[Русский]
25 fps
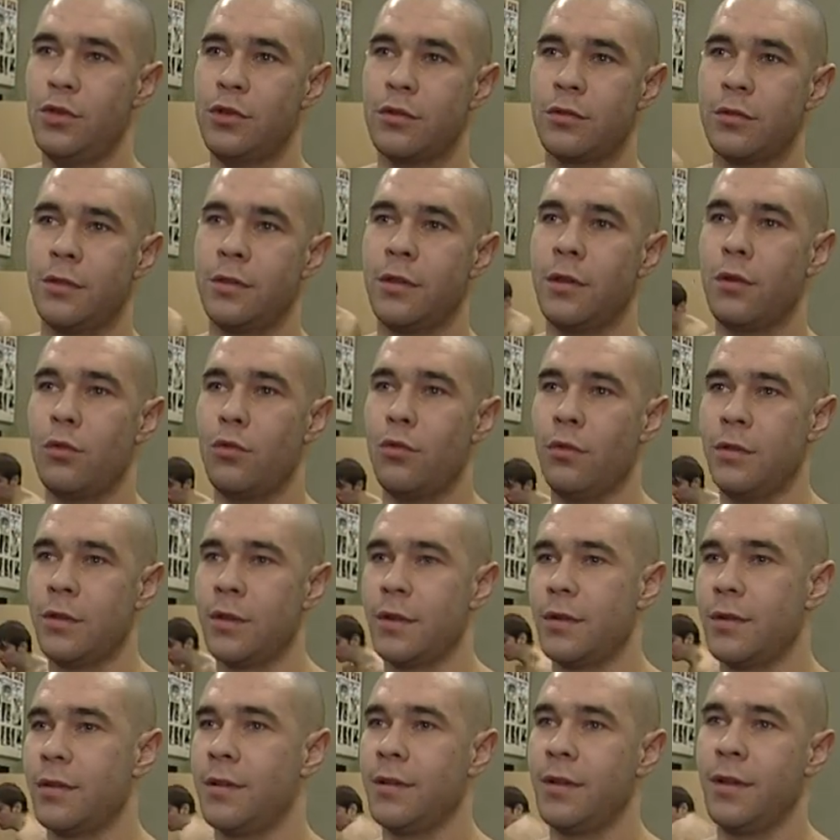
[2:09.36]
черного
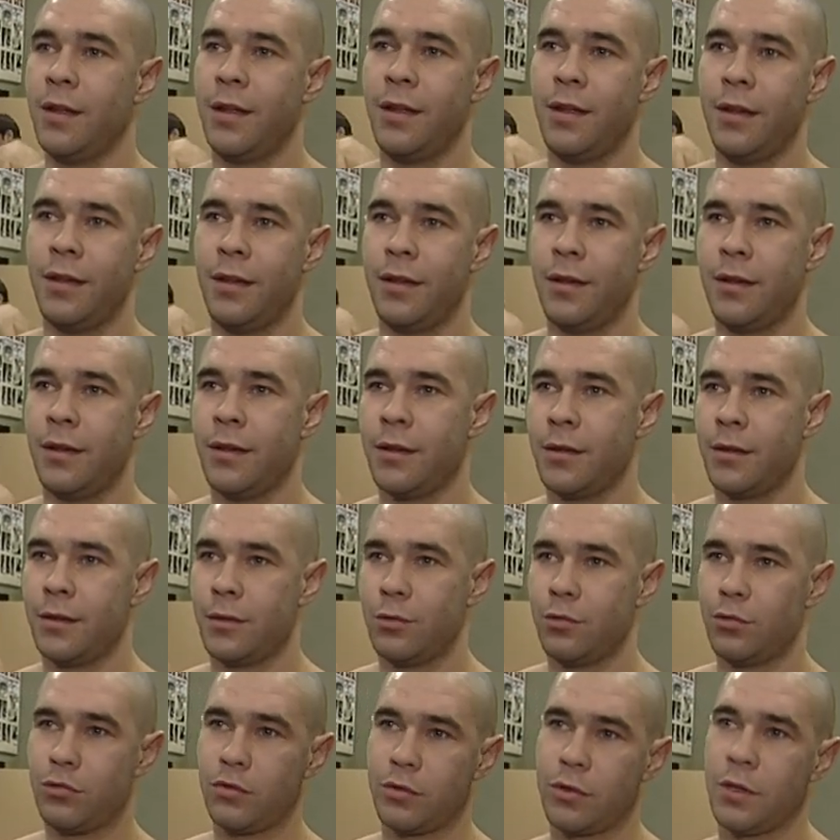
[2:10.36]
дракона.
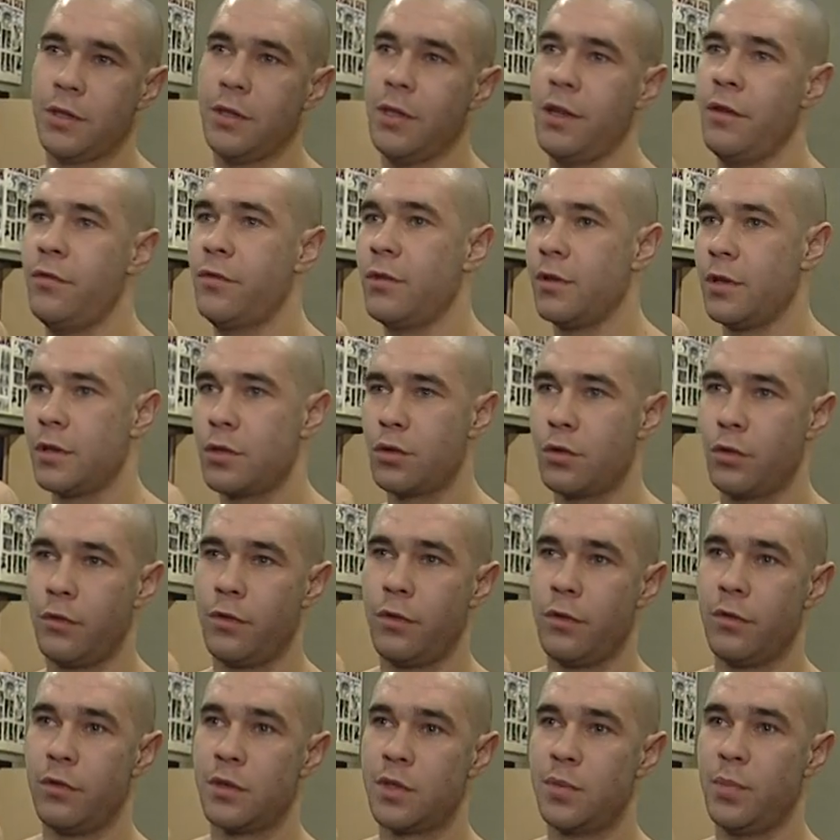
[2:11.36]
Тут одна
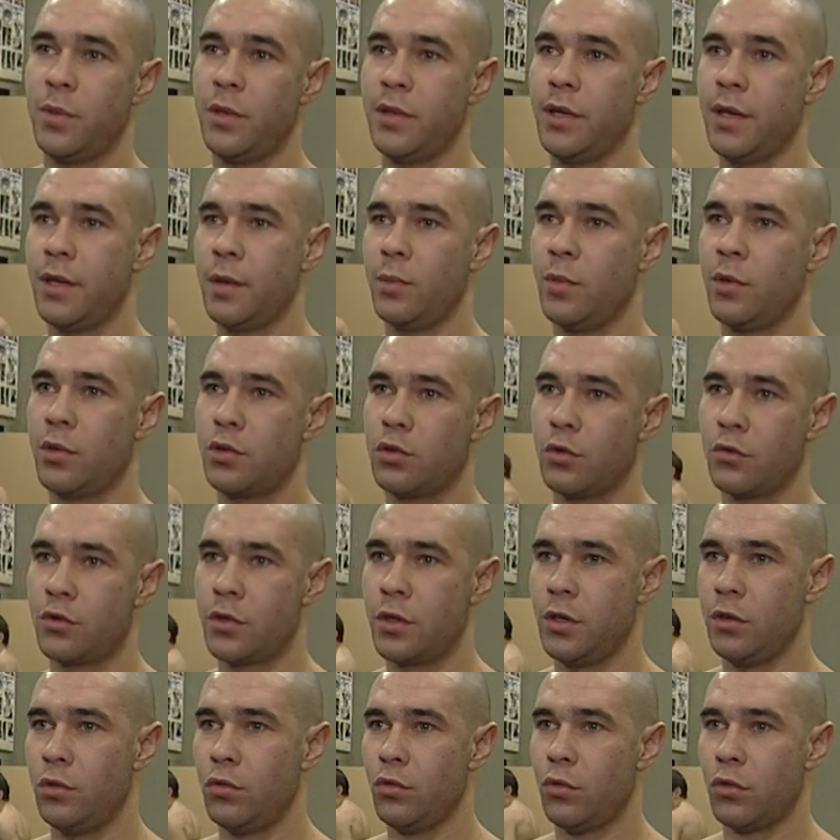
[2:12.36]
философия – воспитать
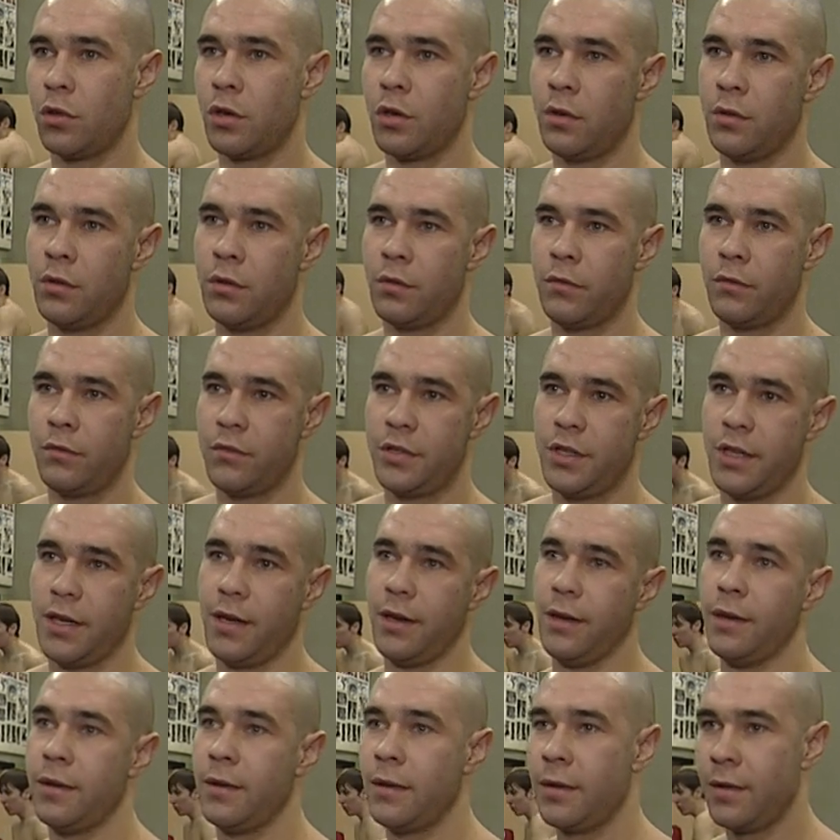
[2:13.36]
бойцовский дух в
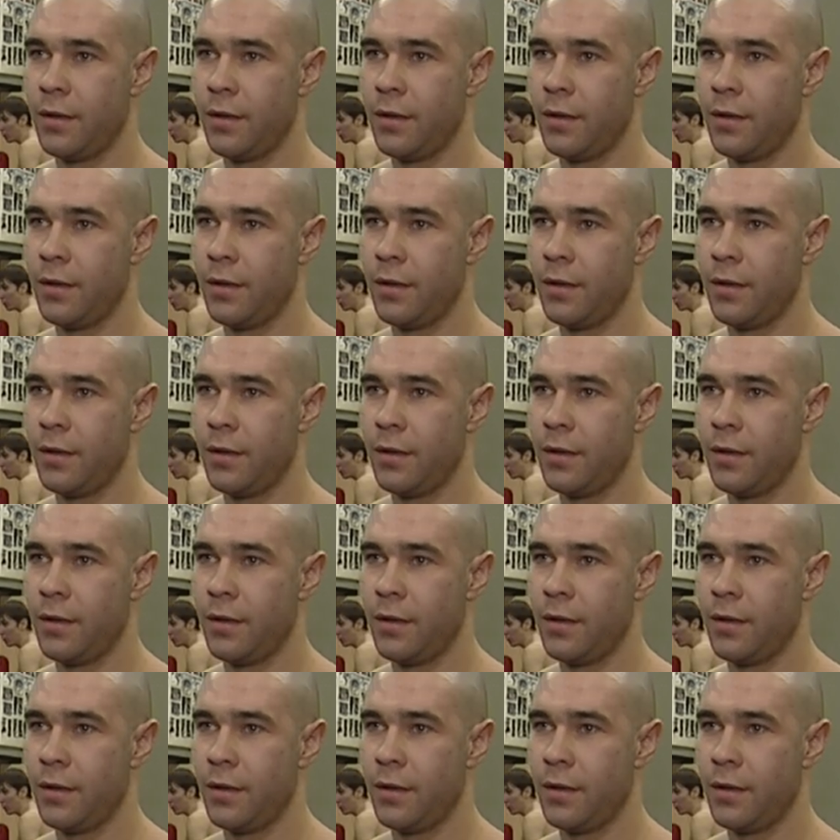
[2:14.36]
теле